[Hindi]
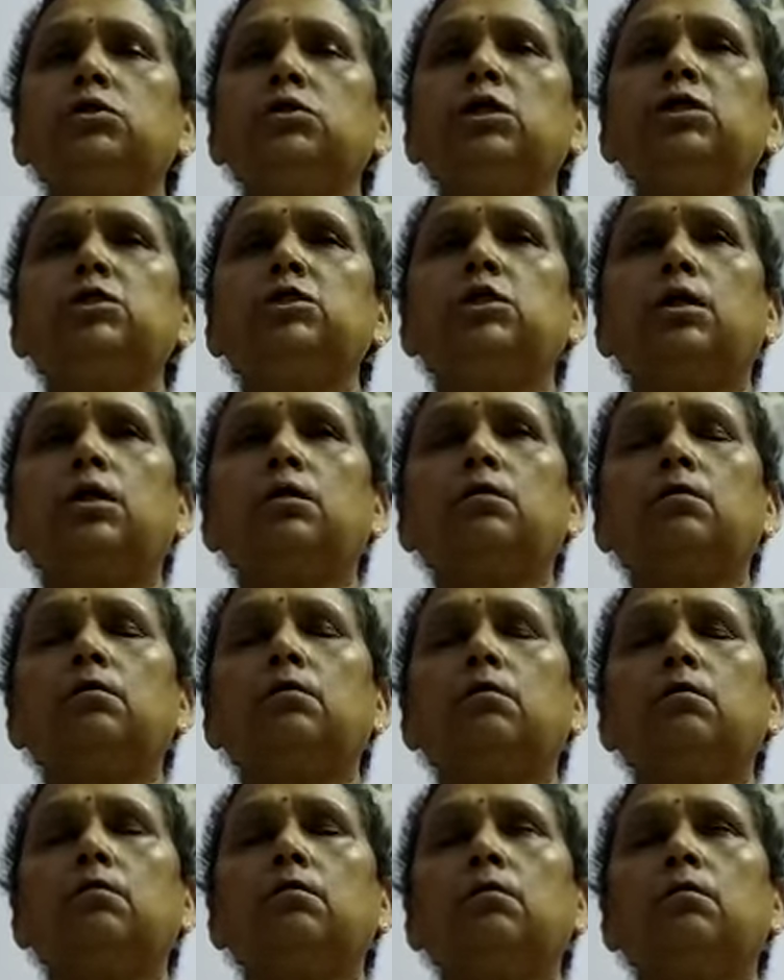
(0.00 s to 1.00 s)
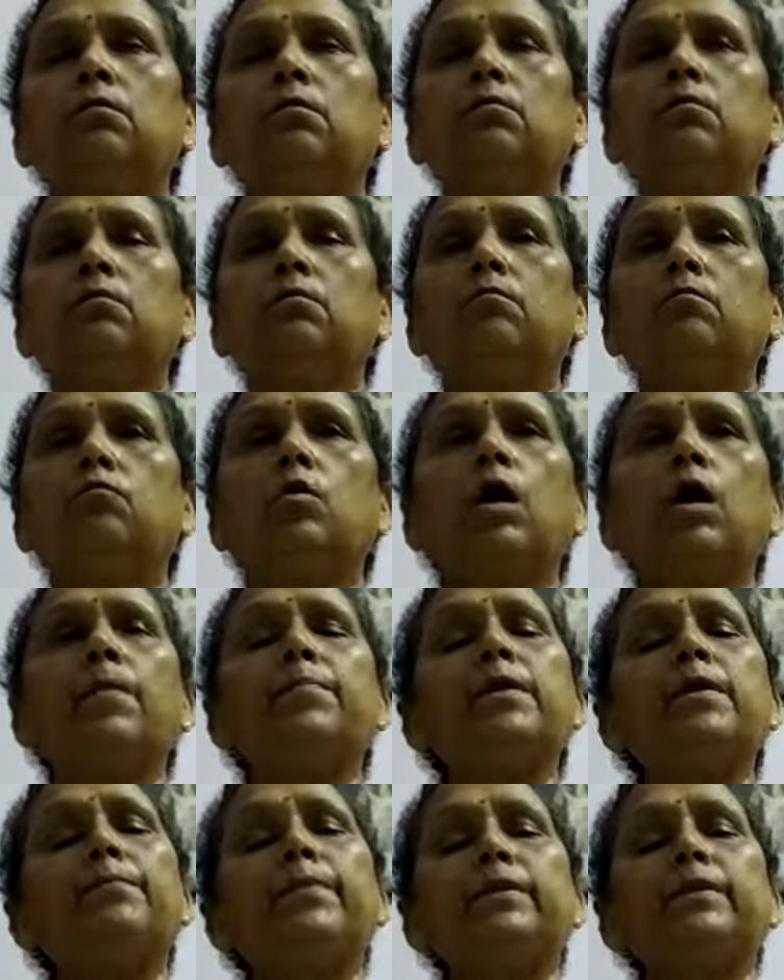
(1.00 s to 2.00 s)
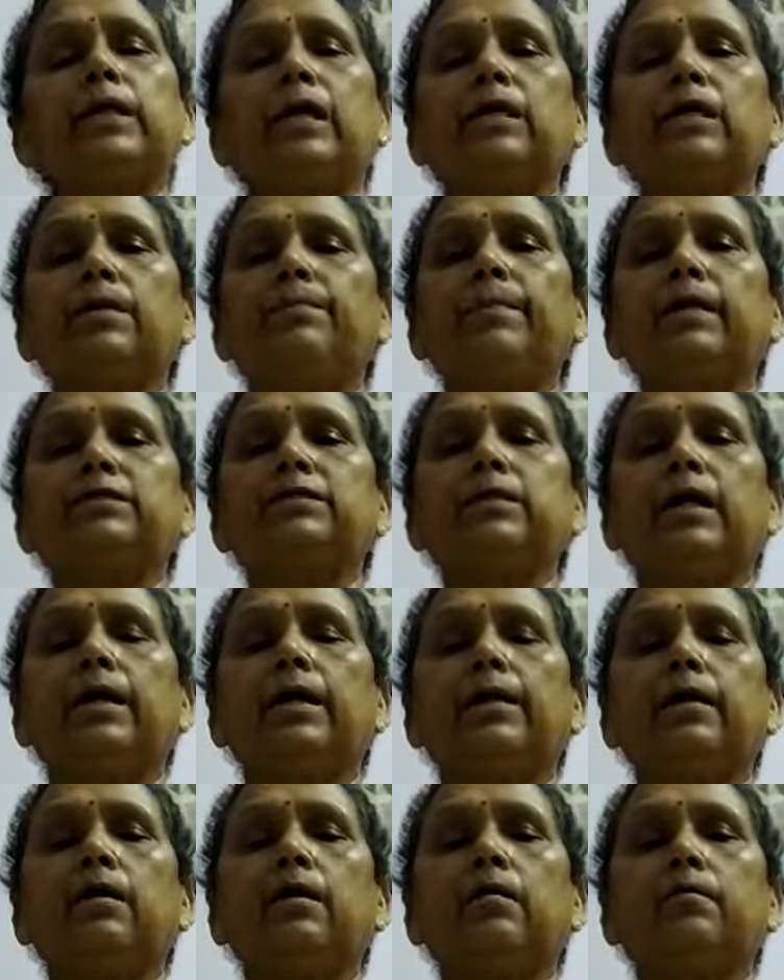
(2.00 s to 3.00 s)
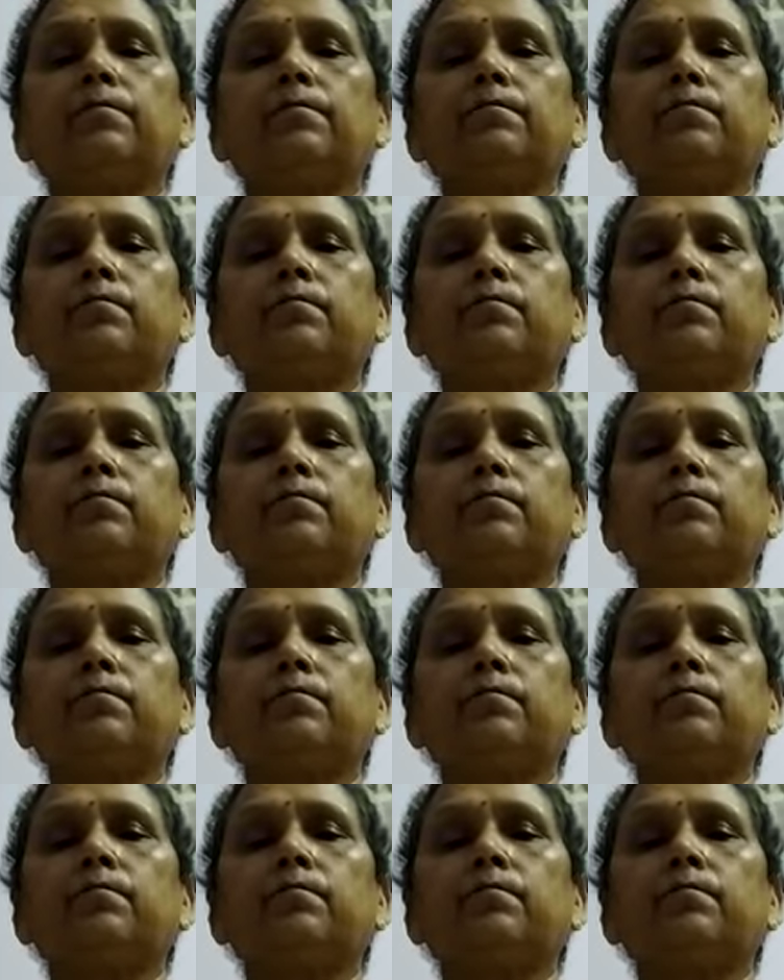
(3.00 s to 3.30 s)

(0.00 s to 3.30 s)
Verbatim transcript: उसी क्षण वो अपने पिता के पास आया